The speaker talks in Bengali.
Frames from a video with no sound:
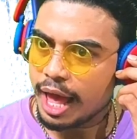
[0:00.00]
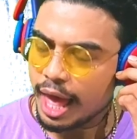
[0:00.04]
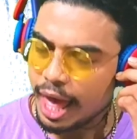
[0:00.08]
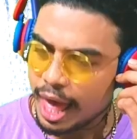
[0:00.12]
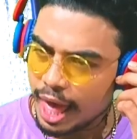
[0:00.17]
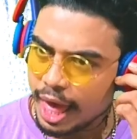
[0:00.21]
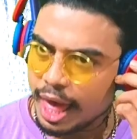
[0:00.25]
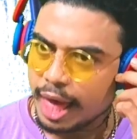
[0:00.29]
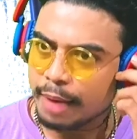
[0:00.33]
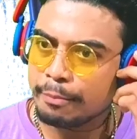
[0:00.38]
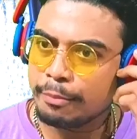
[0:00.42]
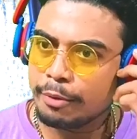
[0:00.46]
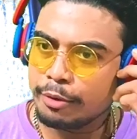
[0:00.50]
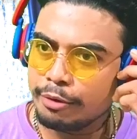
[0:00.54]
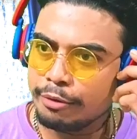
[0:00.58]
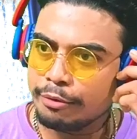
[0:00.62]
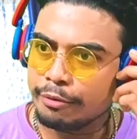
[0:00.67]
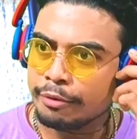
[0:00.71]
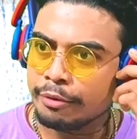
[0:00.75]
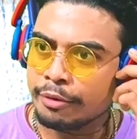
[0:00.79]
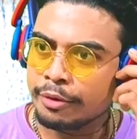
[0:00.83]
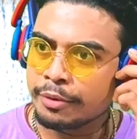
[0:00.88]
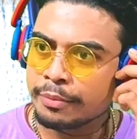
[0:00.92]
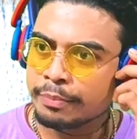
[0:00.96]
হ্যাঁ
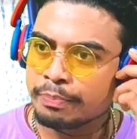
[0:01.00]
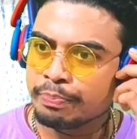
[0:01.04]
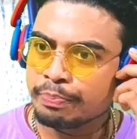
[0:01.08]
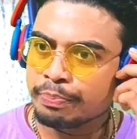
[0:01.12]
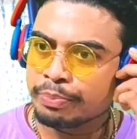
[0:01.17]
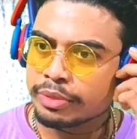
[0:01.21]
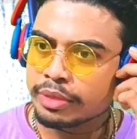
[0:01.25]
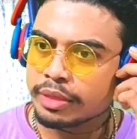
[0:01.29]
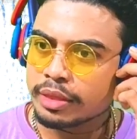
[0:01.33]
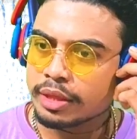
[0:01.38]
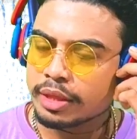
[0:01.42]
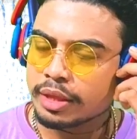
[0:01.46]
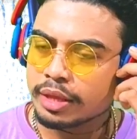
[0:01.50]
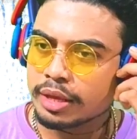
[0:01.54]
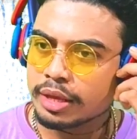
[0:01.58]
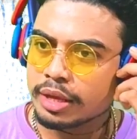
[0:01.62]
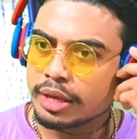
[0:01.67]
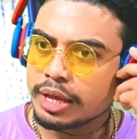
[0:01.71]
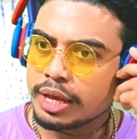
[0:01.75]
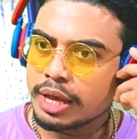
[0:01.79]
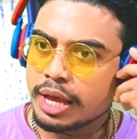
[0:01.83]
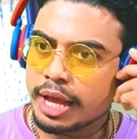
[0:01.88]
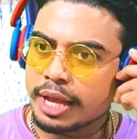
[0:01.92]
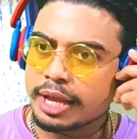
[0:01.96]
বলুন
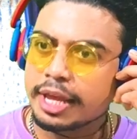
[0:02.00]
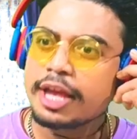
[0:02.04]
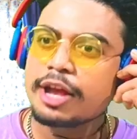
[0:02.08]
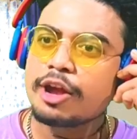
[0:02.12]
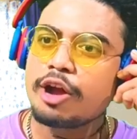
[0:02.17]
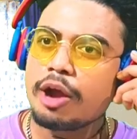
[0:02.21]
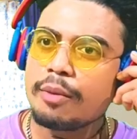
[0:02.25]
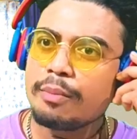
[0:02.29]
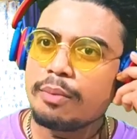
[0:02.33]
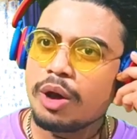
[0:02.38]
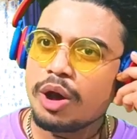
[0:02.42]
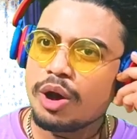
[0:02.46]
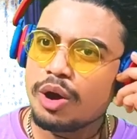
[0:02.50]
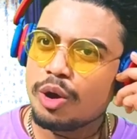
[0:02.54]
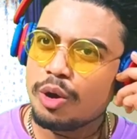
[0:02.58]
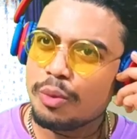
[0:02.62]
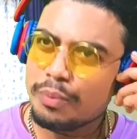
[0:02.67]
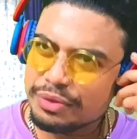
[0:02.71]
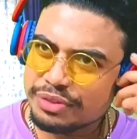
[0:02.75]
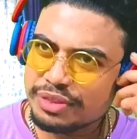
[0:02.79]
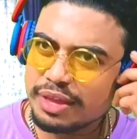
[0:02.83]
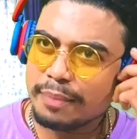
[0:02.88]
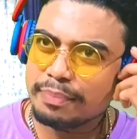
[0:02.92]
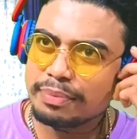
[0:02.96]
কি করব
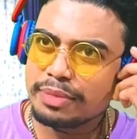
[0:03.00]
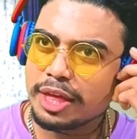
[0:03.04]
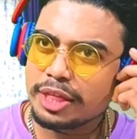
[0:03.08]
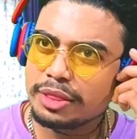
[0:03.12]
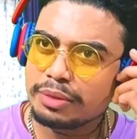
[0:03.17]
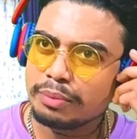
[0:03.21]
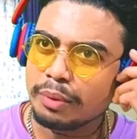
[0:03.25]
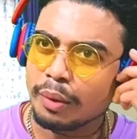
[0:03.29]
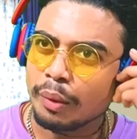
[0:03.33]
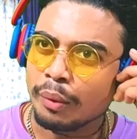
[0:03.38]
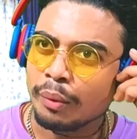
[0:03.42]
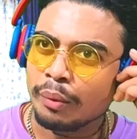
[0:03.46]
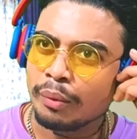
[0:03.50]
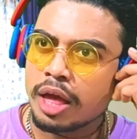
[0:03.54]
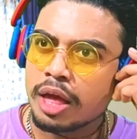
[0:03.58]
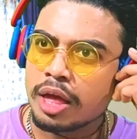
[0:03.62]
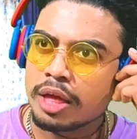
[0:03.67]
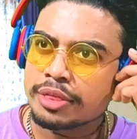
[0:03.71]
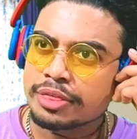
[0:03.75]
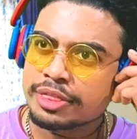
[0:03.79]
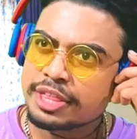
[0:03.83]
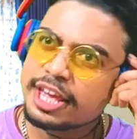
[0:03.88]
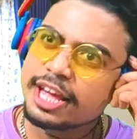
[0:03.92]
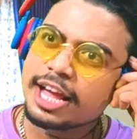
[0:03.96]
অভিশাপ দিয়ে দেবো
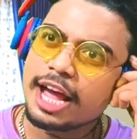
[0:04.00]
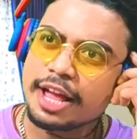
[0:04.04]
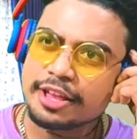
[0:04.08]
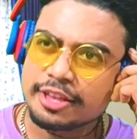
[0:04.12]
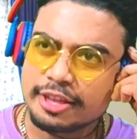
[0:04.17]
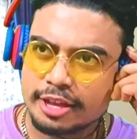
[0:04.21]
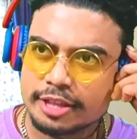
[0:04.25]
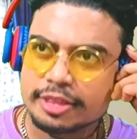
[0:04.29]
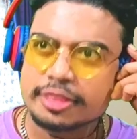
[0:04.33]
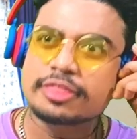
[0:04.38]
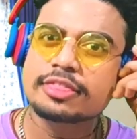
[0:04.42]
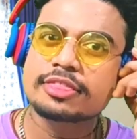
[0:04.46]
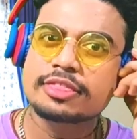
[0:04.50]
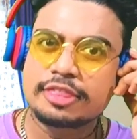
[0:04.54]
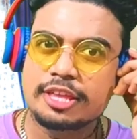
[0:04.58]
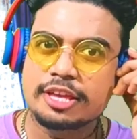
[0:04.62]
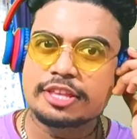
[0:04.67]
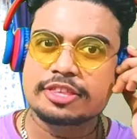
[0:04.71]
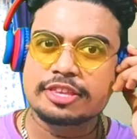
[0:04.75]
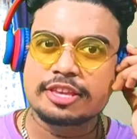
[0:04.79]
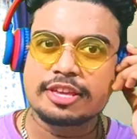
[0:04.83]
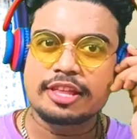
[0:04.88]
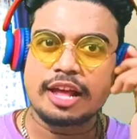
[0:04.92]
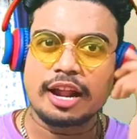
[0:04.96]
ঠিক আছে
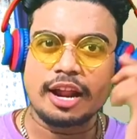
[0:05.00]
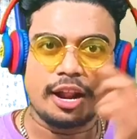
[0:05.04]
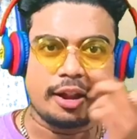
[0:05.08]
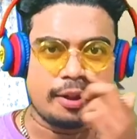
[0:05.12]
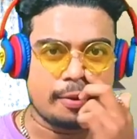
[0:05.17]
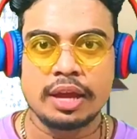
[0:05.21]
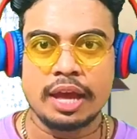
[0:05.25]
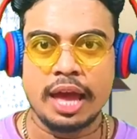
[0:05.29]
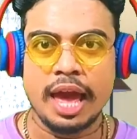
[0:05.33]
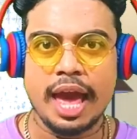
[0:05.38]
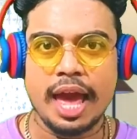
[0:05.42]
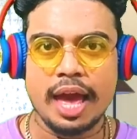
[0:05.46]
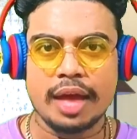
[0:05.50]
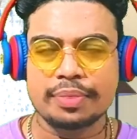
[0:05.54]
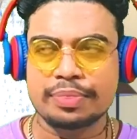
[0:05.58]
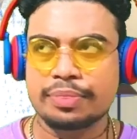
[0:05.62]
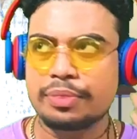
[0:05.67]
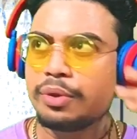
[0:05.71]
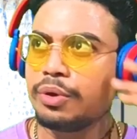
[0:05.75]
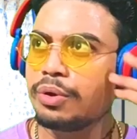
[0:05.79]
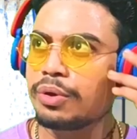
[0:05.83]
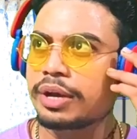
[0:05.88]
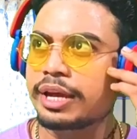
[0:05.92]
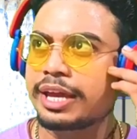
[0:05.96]
দিচ্ছি দাঁড়ান হ্যাঁ
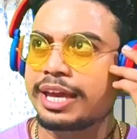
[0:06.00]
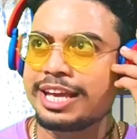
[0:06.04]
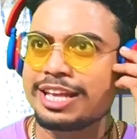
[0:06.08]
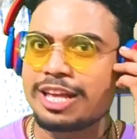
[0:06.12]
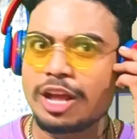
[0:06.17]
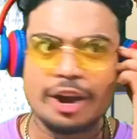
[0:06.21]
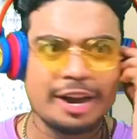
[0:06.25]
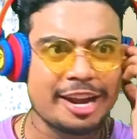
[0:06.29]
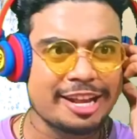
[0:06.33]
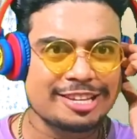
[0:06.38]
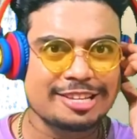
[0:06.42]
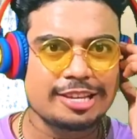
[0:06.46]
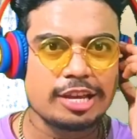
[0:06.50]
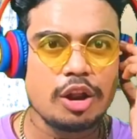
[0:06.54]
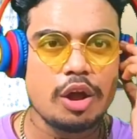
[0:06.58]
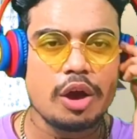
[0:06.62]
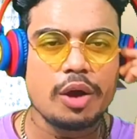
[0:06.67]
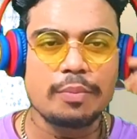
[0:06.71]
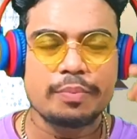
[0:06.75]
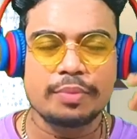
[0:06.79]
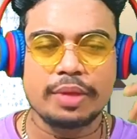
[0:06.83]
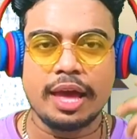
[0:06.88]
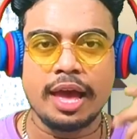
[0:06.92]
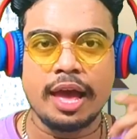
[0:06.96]
তো কি জানাটা ছিল
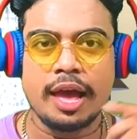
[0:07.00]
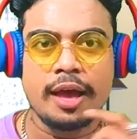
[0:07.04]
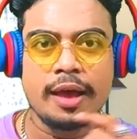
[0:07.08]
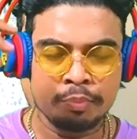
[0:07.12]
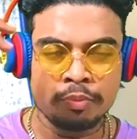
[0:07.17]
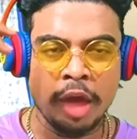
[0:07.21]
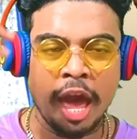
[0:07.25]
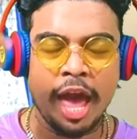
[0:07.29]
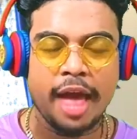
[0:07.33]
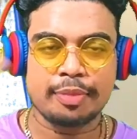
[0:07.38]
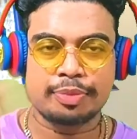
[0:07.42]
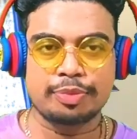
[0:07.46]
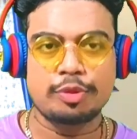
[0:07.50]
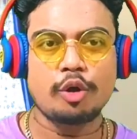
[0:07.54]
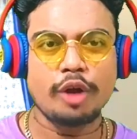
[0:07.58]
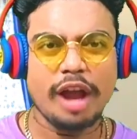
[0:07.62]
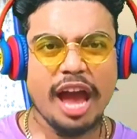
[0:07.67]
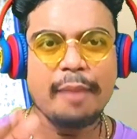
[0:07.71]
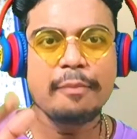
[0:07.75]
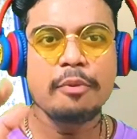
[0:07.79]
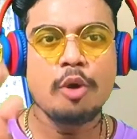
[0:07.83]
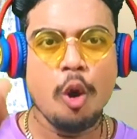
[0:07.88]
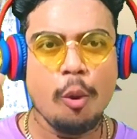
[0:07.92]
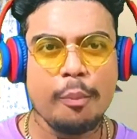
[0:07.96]
হ্যাঁ, হ্যাঁ
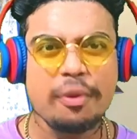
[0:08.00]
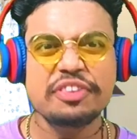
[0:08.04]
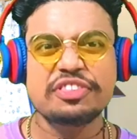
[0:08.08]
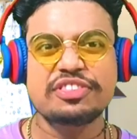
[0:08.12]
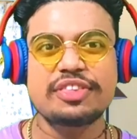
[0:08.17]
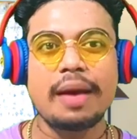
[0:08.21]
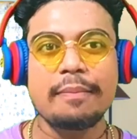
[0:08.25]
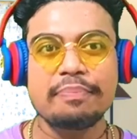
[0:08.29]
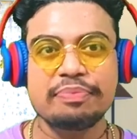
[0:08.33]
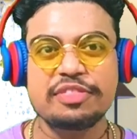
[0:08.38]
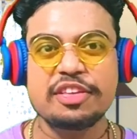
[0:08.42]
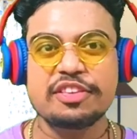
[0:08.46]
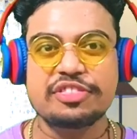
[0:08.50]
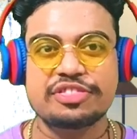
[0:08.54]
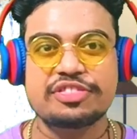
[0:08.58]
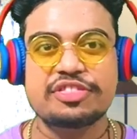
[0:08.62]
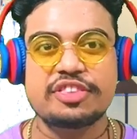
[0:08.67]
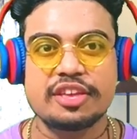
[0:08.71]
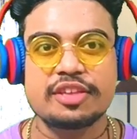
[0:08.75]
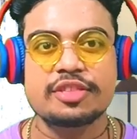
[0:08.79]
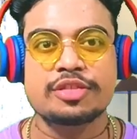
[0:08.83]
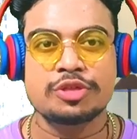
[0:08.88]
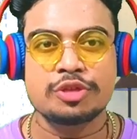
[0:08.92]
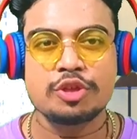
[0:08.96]
তোকে আমি অভিশাপ
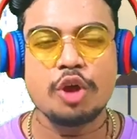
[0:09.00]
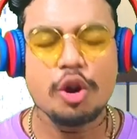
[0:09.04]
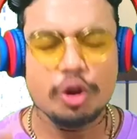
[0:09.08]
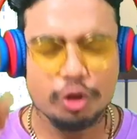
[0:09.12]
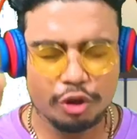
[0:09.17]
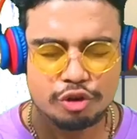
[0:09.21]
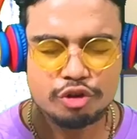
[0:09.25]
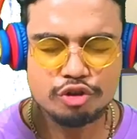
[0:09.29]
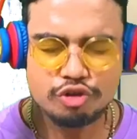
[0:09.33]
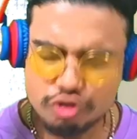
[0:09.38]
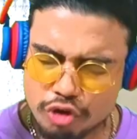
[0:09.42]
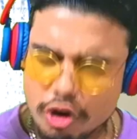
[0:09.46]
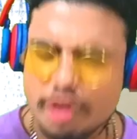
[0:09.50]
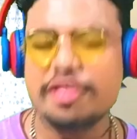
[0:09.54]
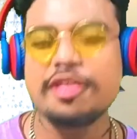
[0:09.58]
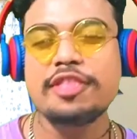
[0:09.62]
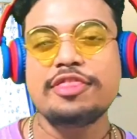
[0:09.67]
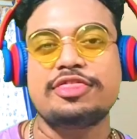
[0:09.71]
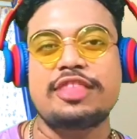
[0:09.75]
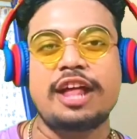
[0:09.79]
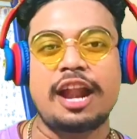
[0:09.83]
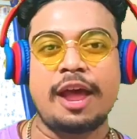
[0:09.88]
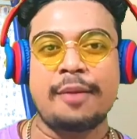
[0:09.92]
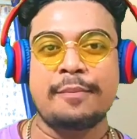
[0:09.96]
দিচ্ছি তোর
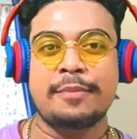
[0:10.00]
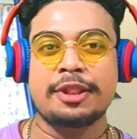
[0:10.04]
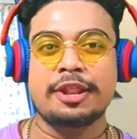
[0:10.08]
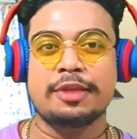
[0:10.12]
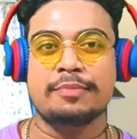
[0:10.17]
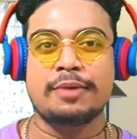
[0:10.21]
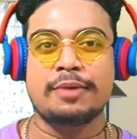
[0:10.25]
কোনোদিন দাঁড়াবে